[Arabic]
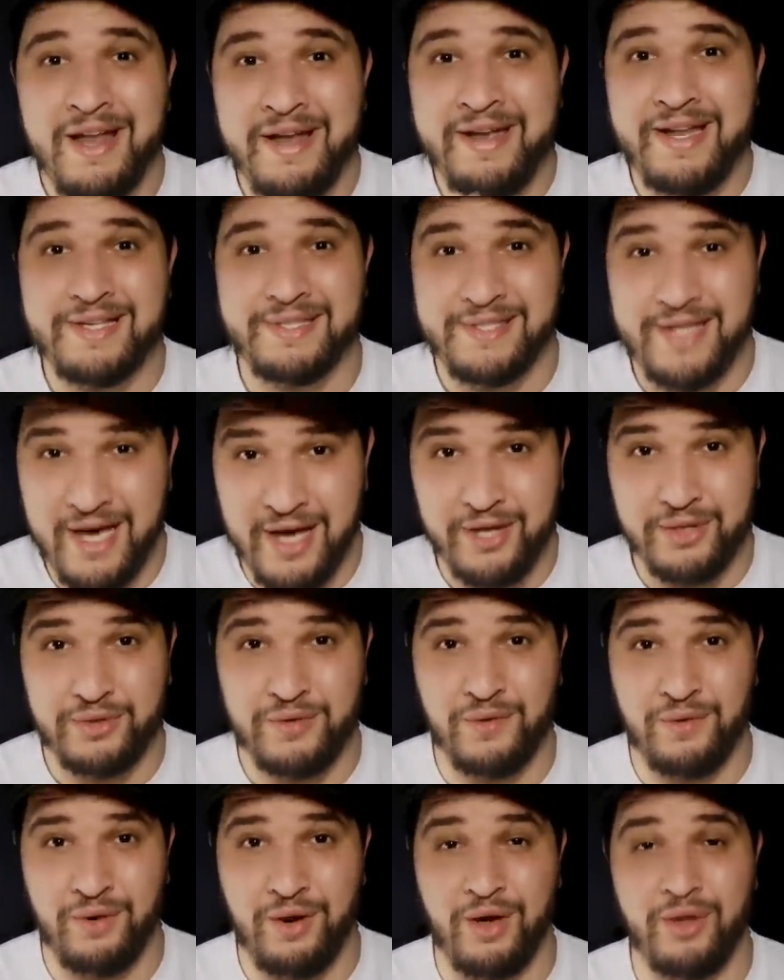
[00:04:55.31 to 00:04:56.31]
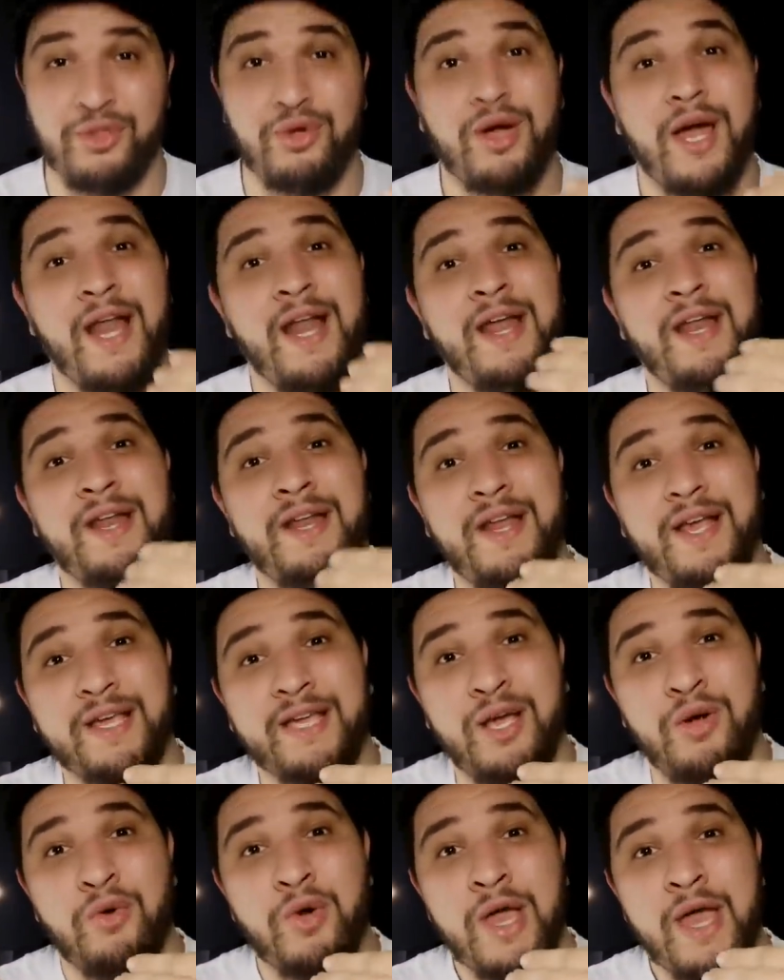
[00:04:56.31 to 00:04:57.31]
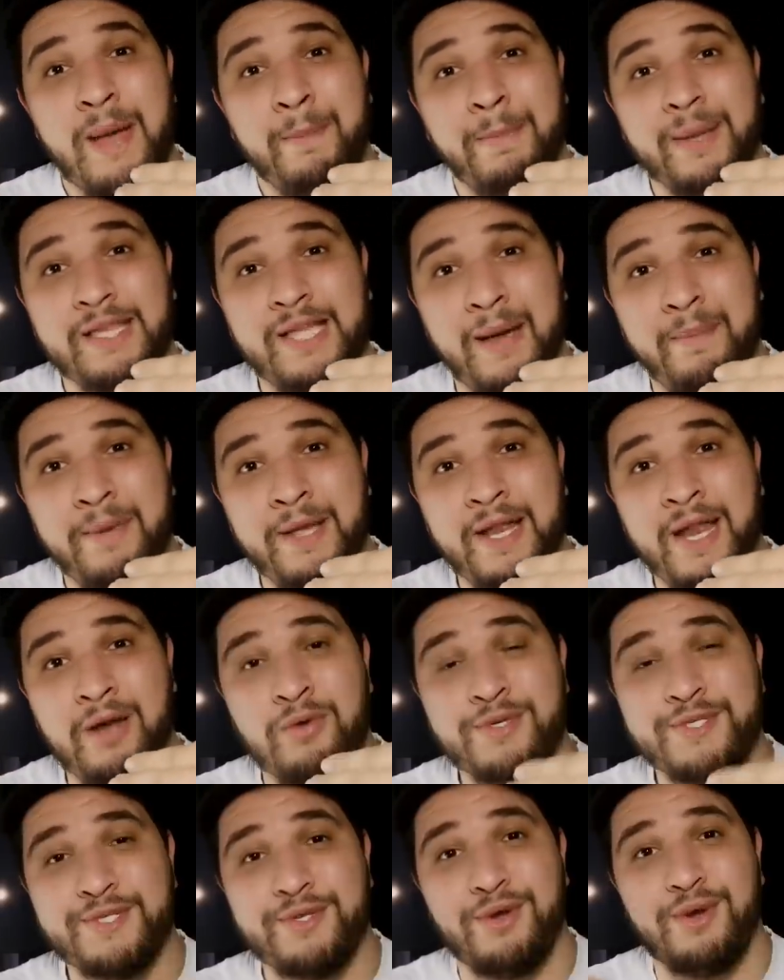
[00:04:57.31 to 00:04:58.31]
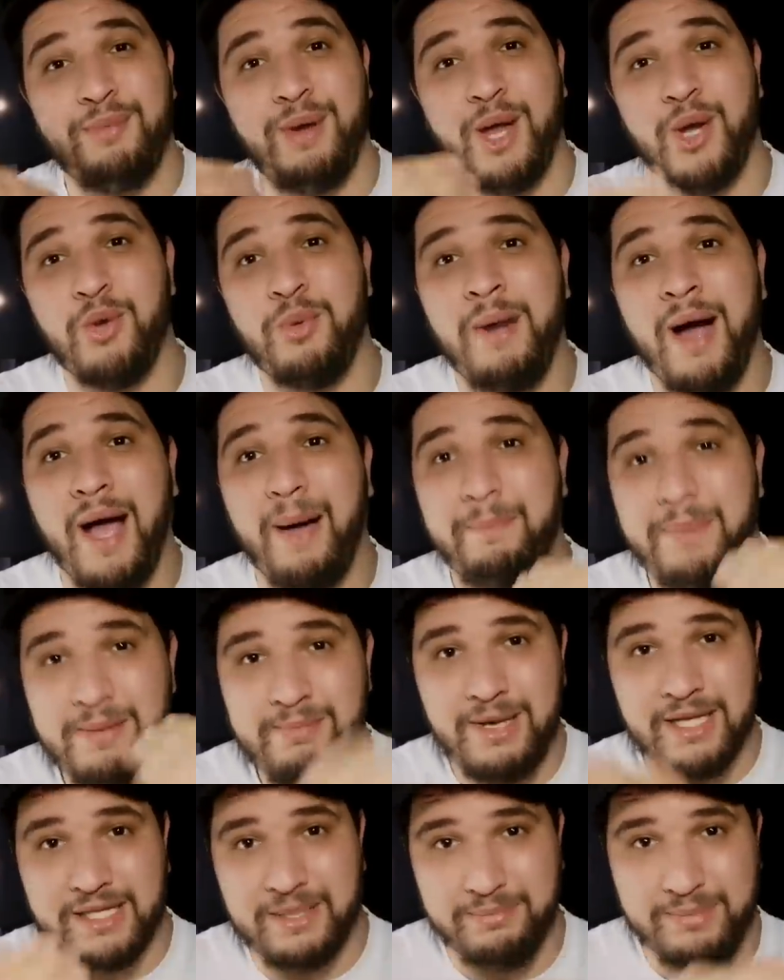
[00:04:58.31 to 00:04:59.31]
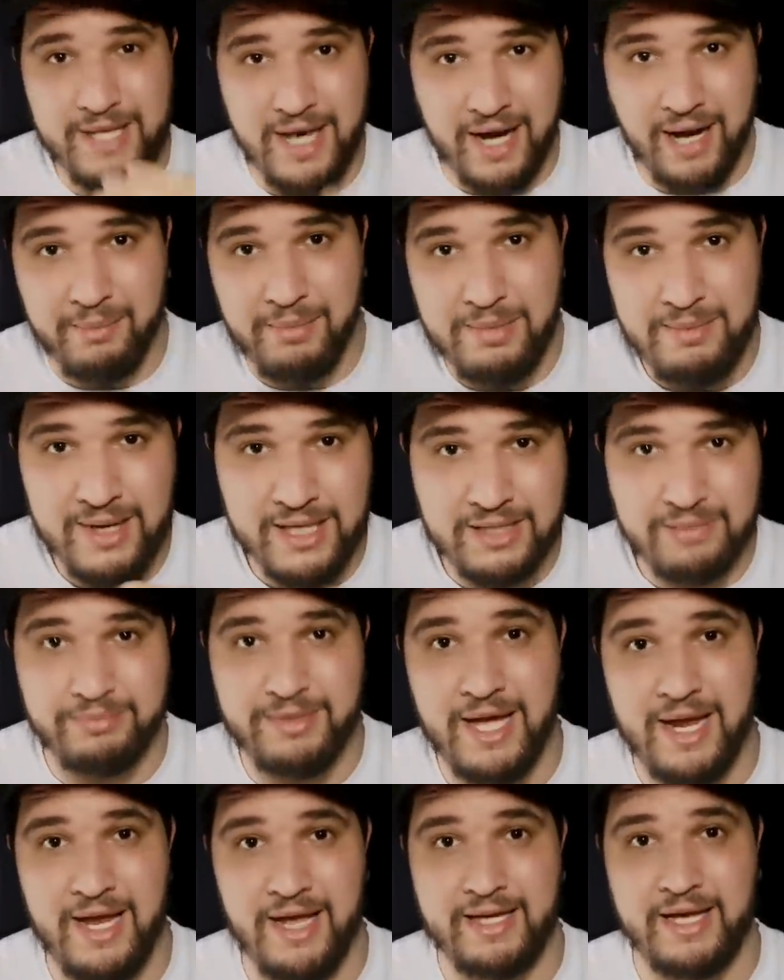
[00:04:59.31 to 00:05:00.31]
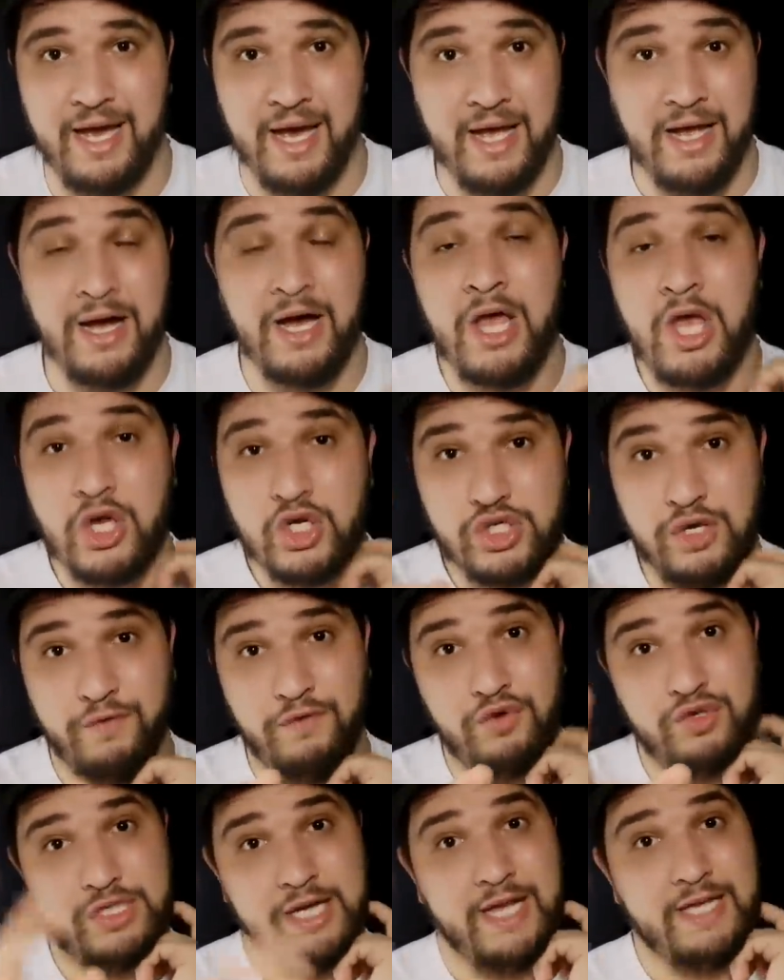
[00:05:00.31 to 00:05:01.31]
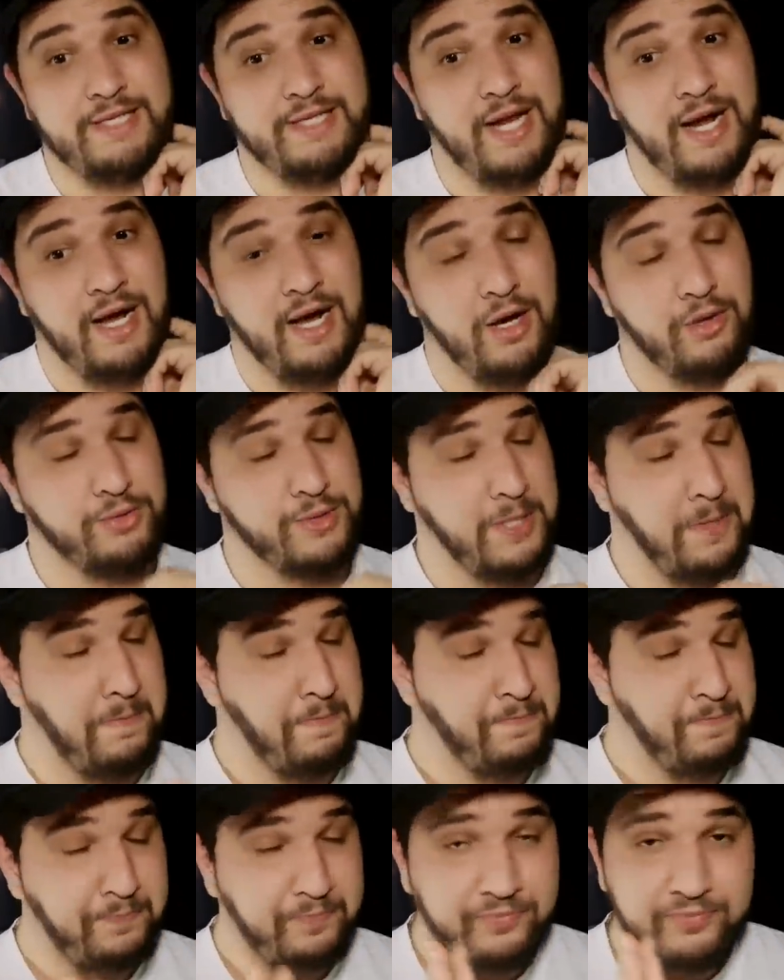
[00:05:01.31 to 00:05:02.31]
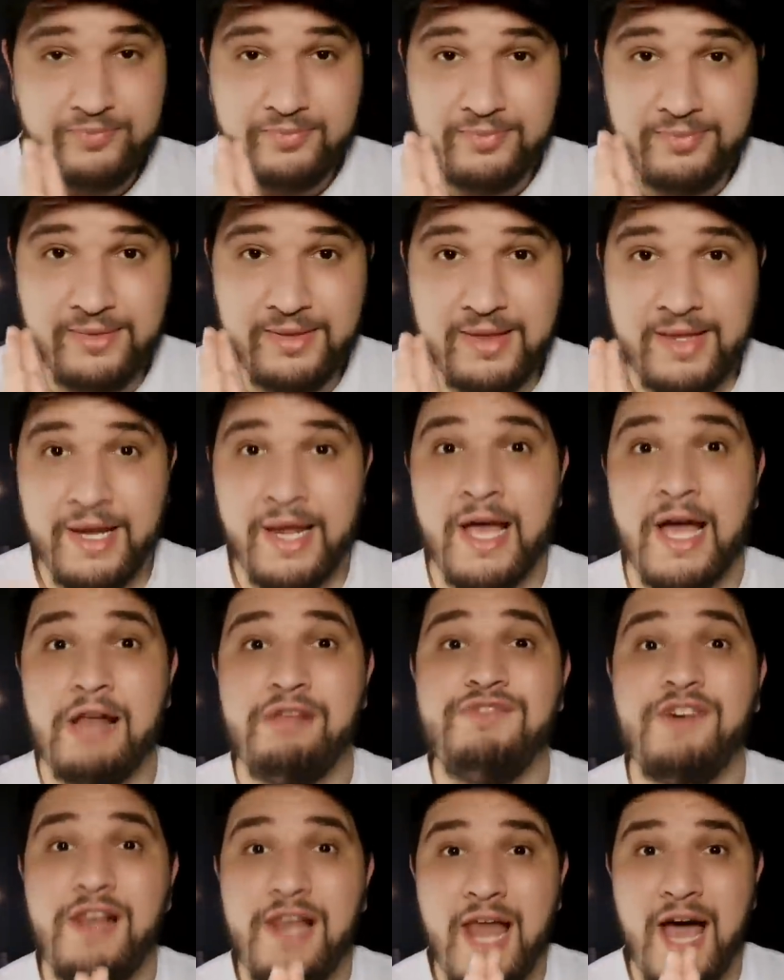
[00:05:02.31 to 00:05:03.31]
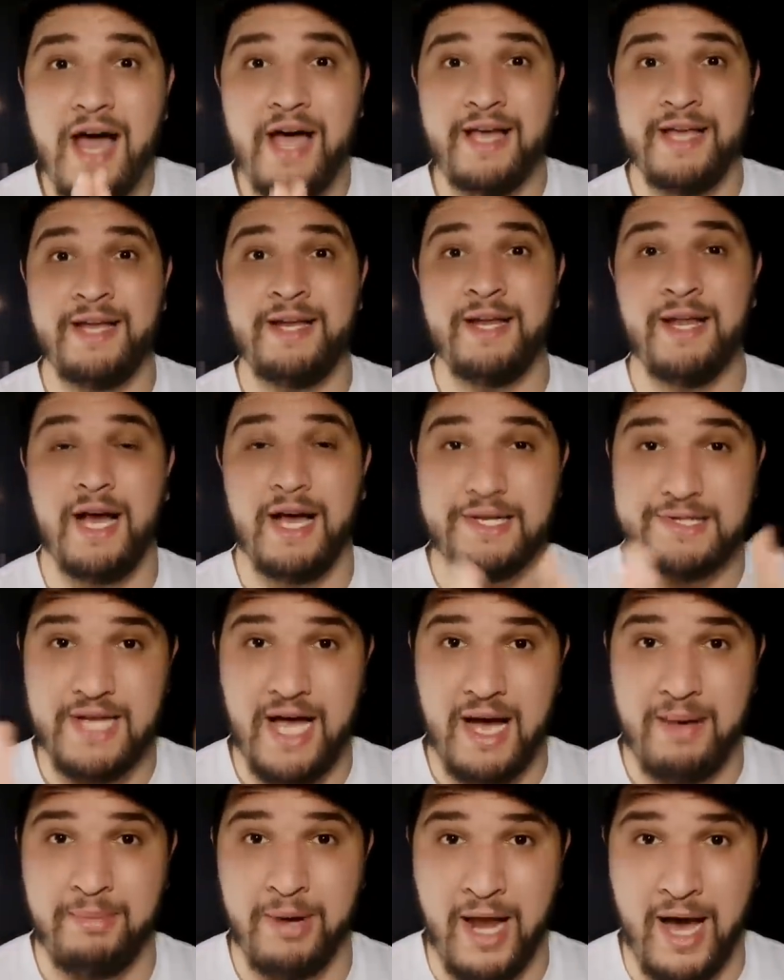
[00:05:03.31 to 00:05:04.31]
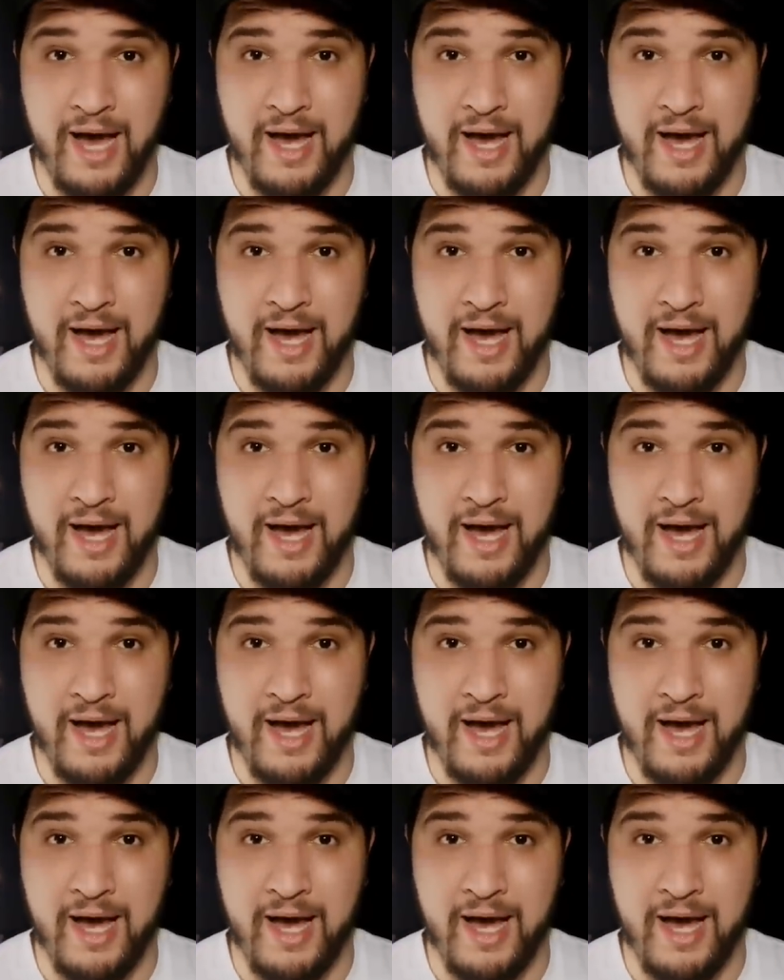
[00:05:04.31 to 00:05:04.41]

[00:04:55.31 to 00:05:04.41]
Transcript: الناس دارت لا دوك انا نحكيو ماذا بينا نوصلوا المعلومه قبل ما تبدا قبل ما تبدا الحكايه شوفوا واش حيصرا خاوتي الفلاحين اصحاب